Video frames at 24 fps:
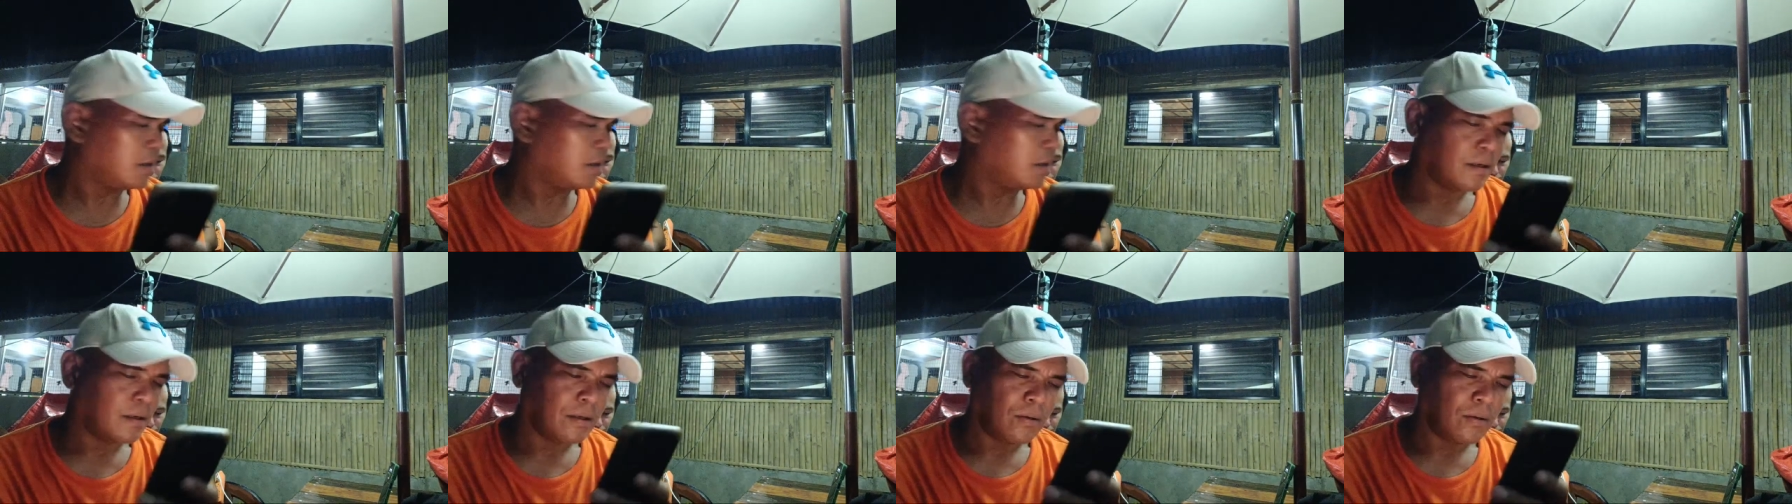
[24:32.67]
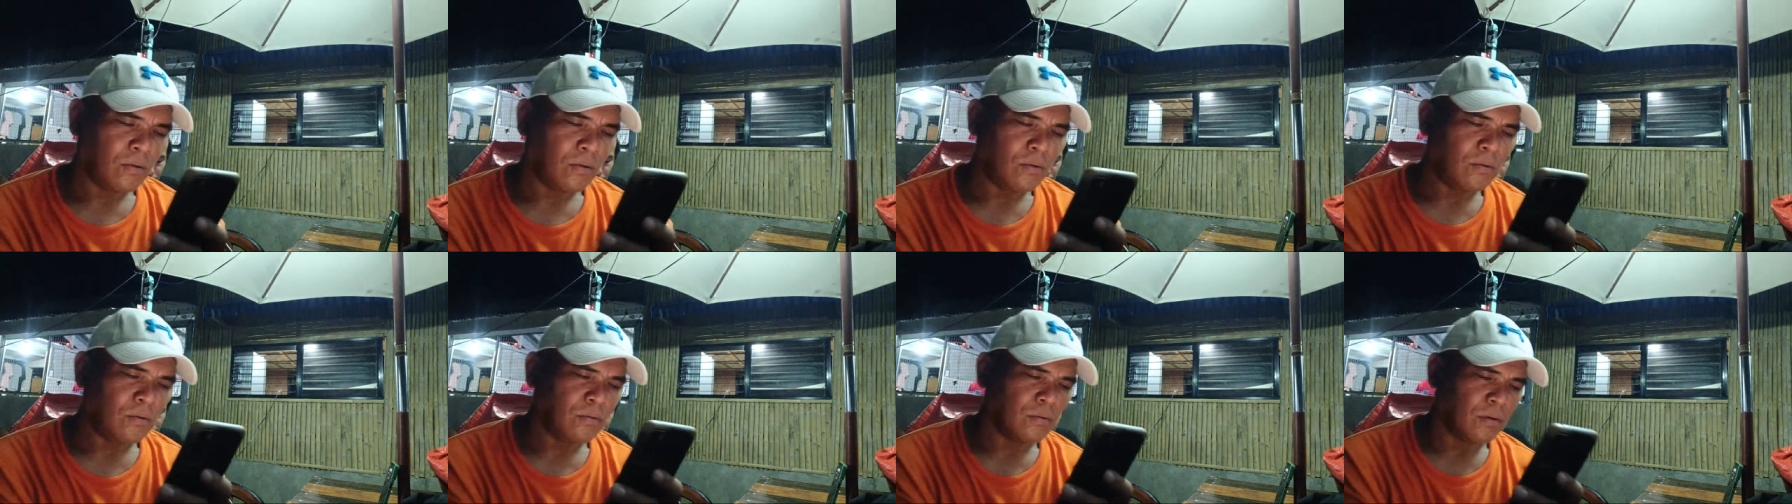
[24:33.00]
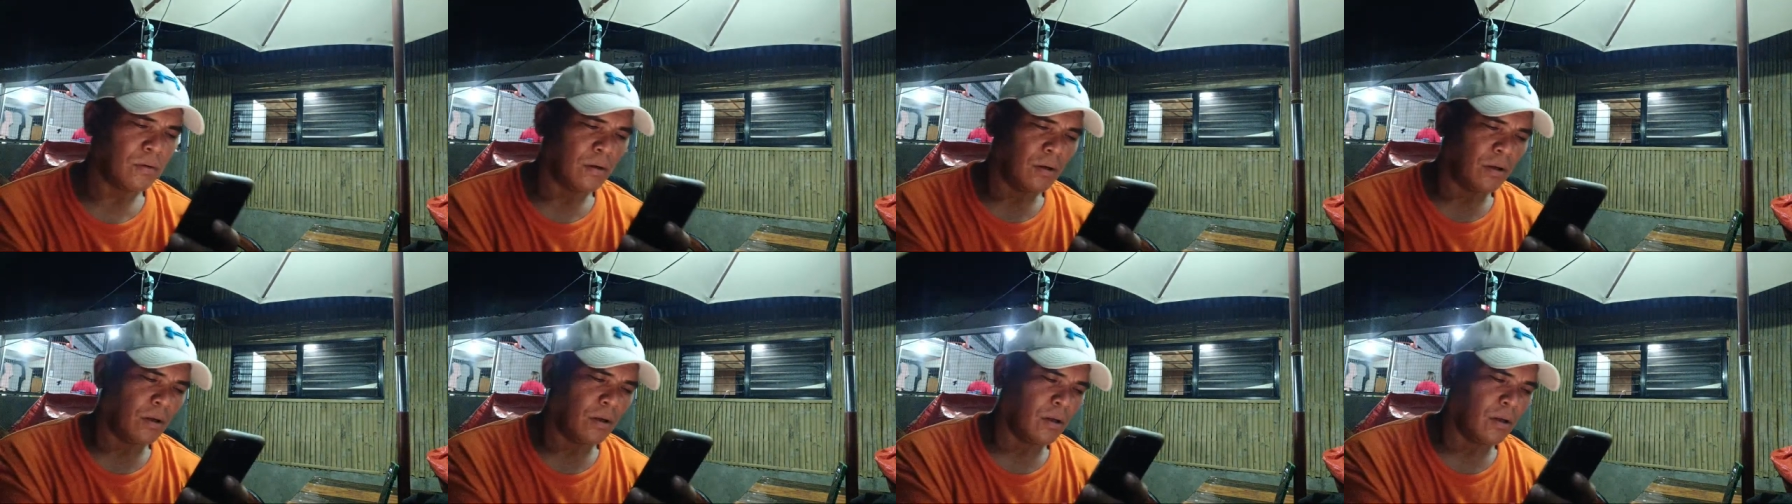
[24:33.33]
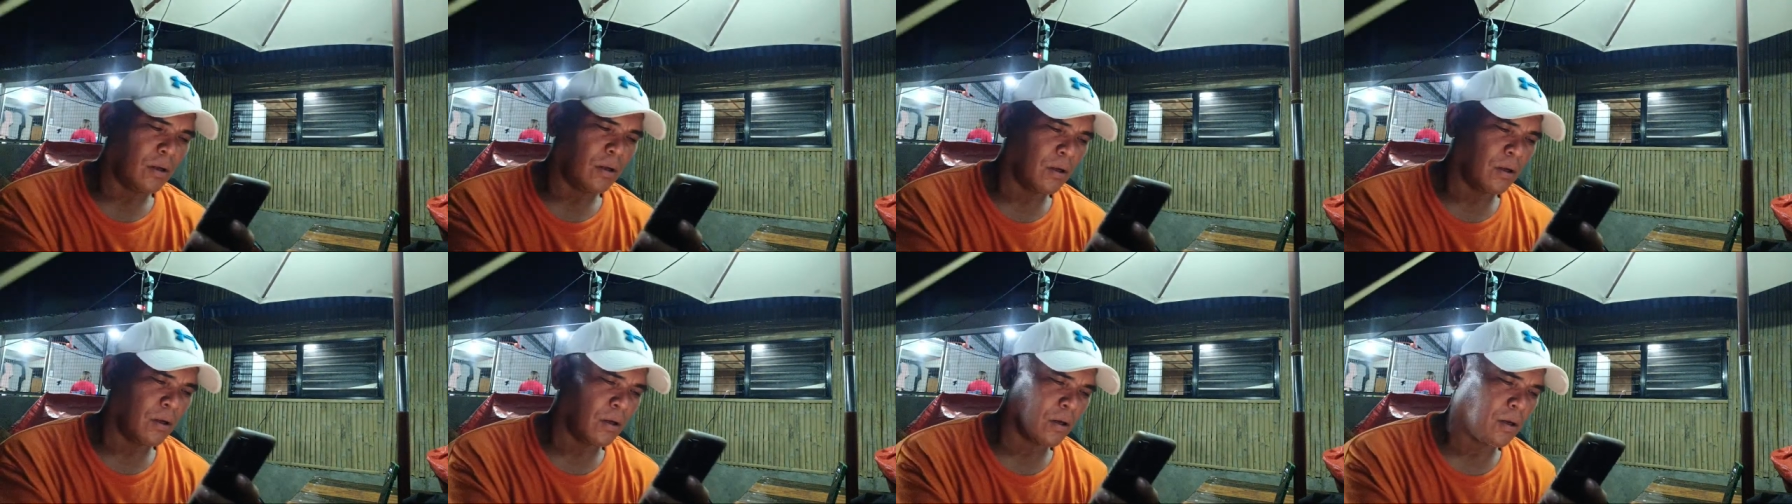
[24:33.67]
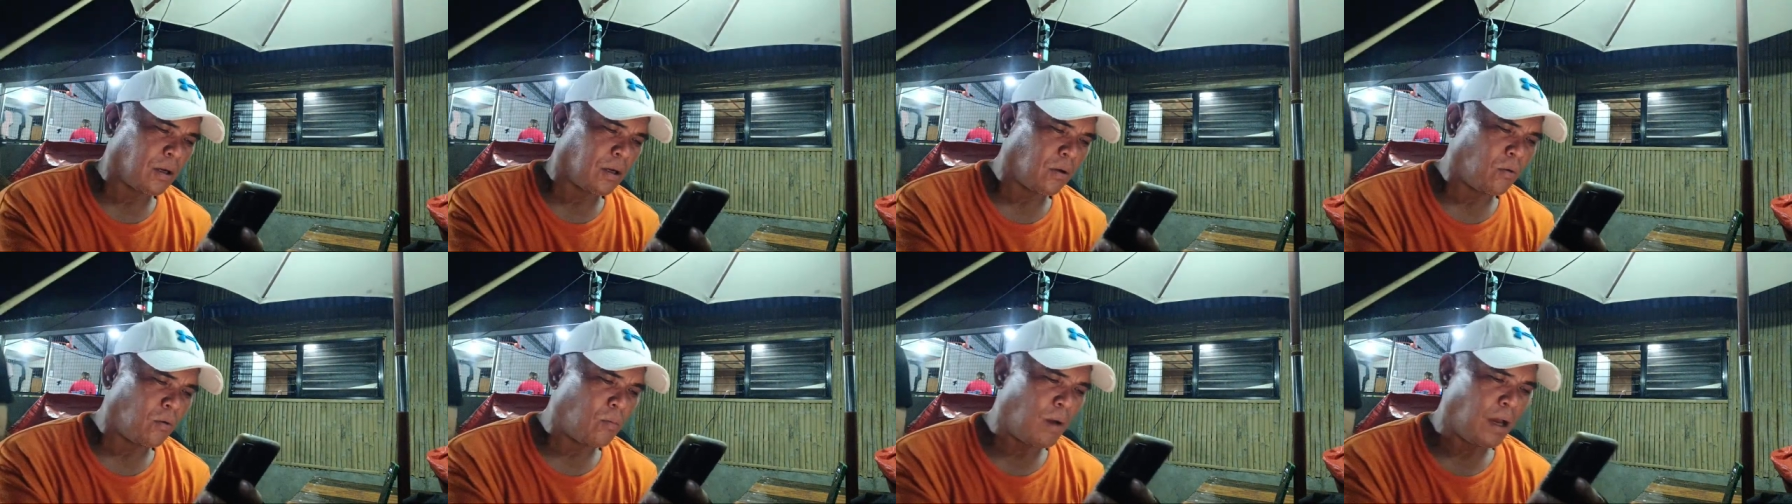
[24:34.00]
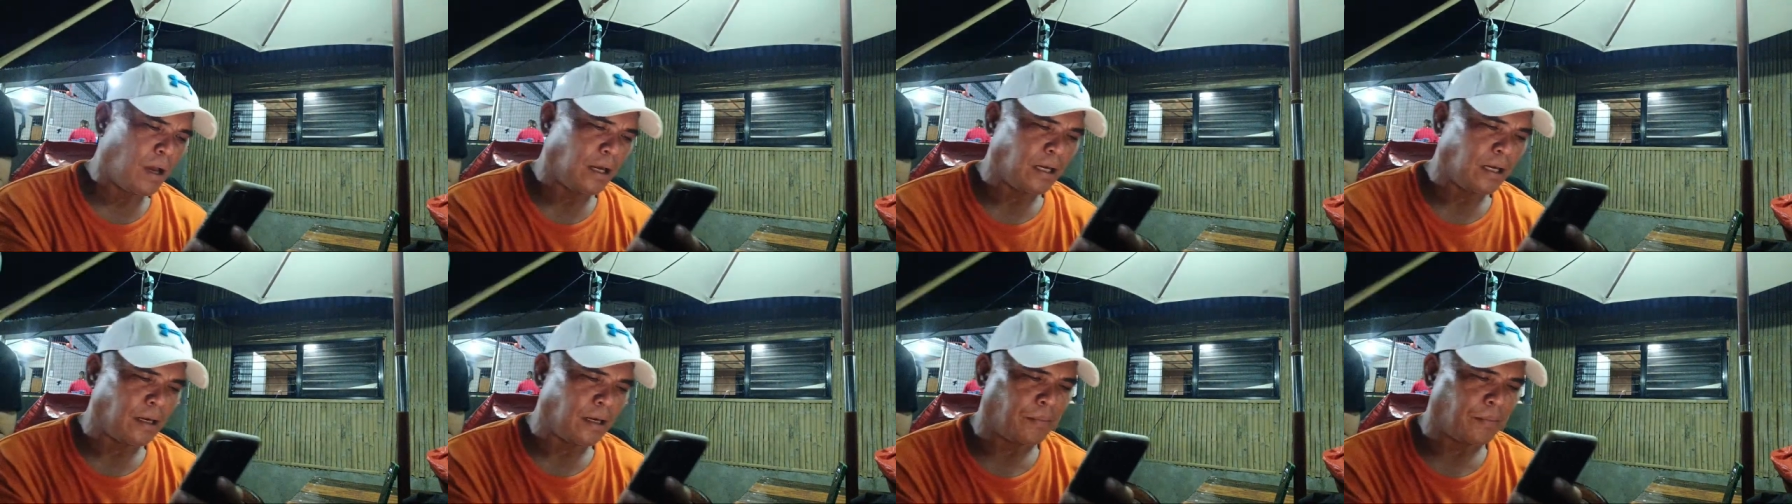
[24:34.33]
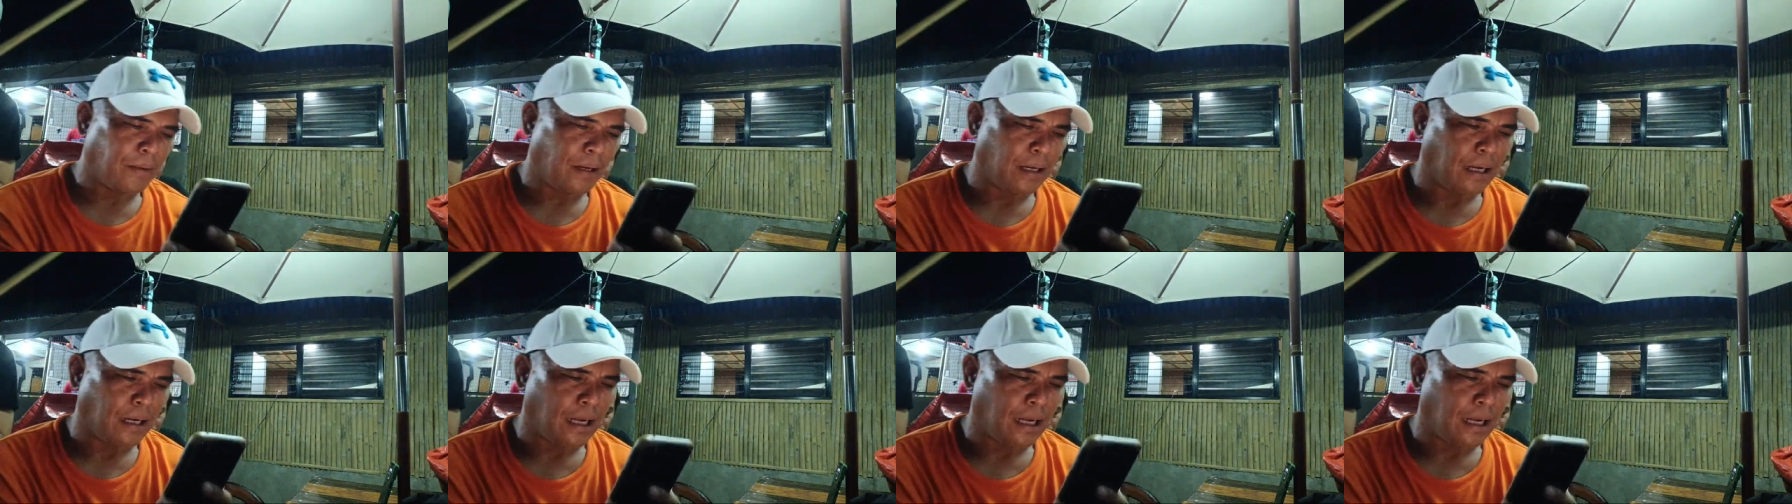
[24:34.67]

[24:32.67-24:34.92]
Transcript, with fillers: no Kumari na pala